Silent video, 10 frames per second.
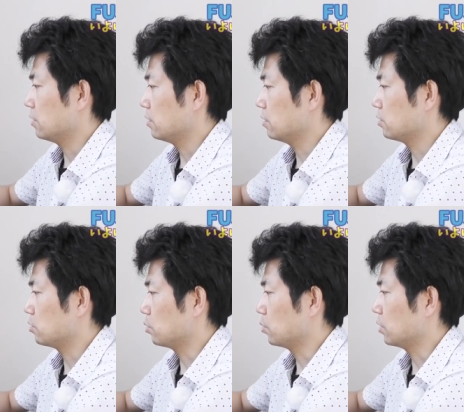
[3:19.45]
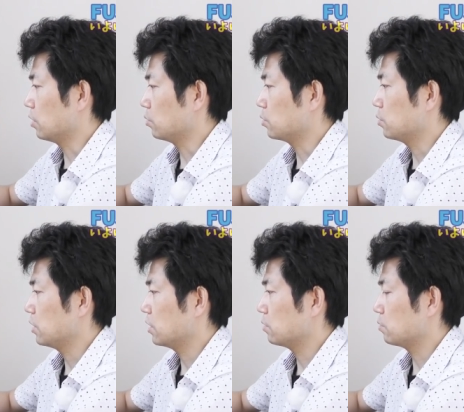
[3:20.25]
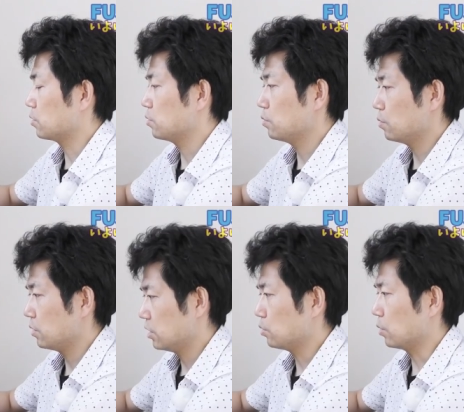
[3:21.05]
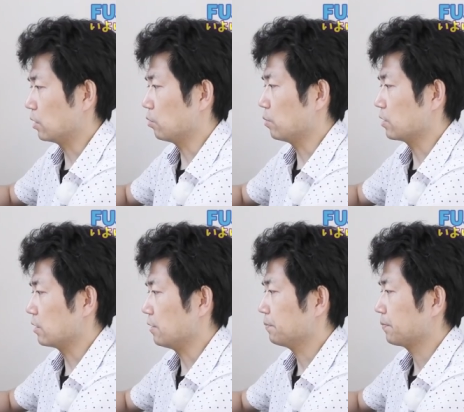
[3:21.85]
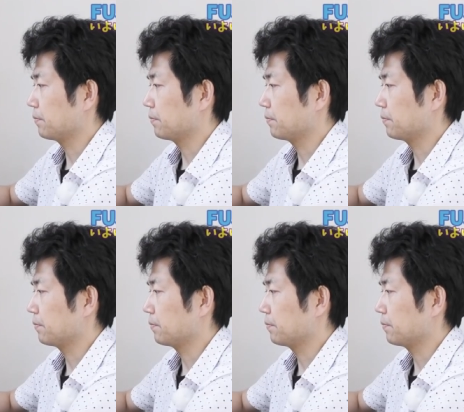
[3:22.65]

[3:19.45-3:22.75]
2016年の12月16日となっておりますね。